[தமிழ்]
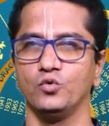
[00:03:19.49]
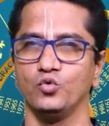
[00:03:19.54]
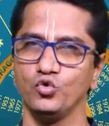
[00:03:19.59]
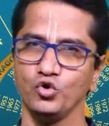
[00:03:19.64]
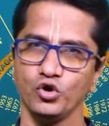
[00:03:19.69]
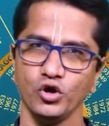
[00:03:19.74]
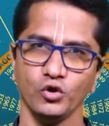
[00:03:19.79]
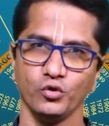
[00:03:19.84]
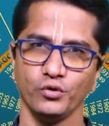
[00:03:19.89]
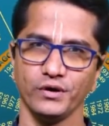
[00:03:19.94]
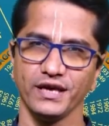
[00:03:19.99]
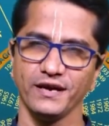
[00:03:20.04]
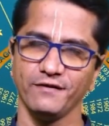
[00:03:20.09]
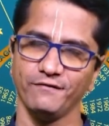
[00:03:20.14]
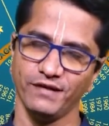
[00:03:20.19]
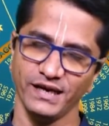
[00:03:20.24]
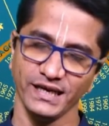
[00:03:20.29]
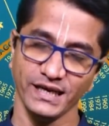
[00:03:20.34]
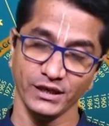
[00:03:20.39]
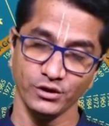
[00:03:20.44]
உங்களுடைய
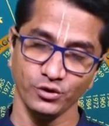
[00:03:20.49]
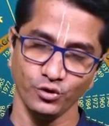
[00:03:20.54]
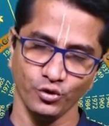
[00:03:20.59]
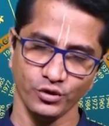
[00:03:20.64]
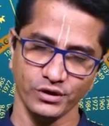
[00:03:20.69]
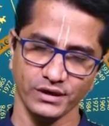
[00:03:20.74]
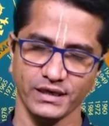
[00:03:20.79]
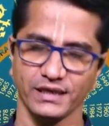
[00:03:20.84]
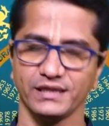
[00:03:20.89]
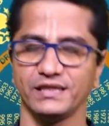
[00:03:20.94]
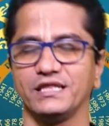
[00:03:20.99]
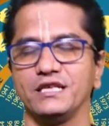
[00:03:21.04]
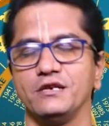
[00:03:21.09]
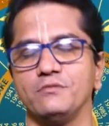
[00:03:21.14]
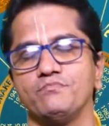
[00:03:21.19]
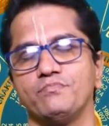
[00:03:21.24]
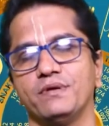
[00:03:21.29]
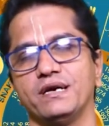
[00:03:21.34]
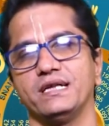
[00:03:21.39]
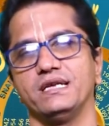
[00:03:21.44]

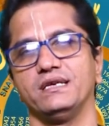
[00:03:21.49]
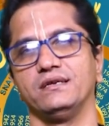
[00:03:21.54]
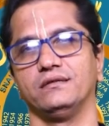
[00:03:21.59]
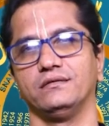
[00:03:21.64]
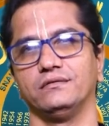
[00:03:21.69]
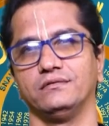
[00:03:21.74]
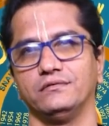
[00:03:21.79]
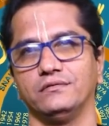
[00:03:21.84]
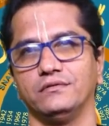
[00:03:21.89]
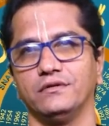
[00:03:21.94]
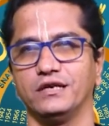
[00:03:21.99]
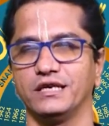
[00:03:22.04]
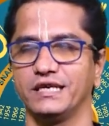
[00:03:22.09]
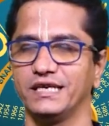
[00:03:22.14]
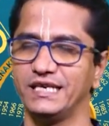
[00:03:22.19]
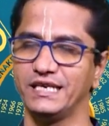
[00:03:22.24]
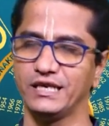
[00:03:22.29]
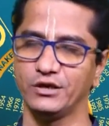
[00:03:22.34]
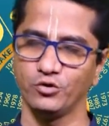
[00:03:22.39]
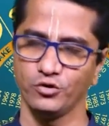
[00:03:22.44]
வயதோட்டத்தின் படி உங்களுக்கு
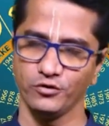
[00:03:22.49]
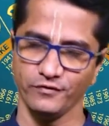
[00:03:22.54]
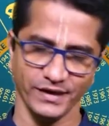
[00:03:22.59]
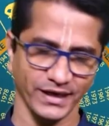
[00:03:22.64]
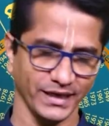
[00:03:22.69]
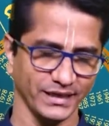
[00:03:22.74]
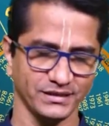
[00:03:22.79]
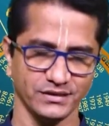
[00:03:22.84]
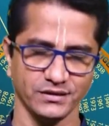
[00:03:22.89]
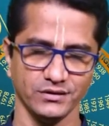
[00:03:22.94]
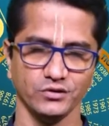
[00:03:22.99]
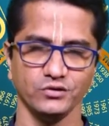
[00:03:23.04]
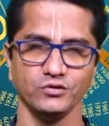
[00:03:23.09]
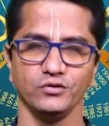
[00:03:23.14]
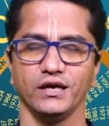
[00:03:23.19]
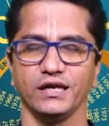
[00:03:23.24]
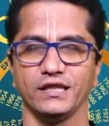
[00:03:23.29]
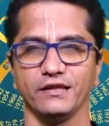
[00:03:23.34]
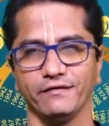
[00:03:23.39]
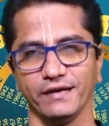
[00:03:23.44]
இன்றைக்கி ஒரு வயசு
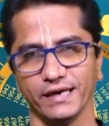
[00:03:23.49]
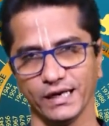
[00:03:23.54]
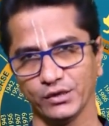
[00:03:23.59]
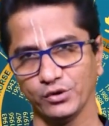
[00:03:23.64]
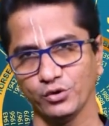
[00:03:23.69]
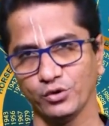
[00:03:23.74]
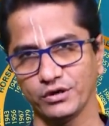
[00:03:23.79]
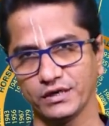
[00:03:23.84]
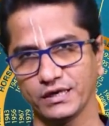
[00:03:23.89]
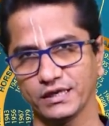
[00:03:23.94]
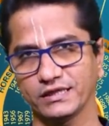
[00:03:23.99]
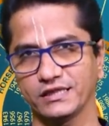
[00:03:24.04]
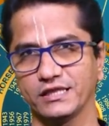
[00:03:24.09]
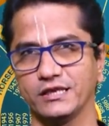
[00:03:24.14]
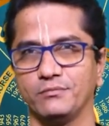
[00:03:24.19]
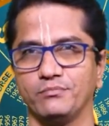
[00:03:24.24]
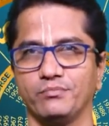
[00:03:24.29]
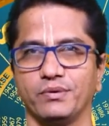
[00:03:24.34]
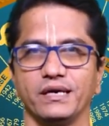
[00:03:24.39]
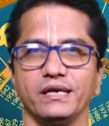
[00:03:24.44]
இருக்கும் அந்த
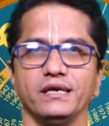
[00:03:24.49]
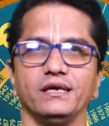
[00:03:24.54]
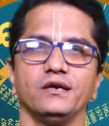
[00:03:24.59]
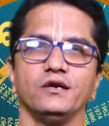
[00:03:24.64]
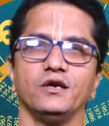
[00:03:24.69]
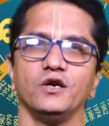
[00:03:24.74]
வயதோட்டத்தின் படி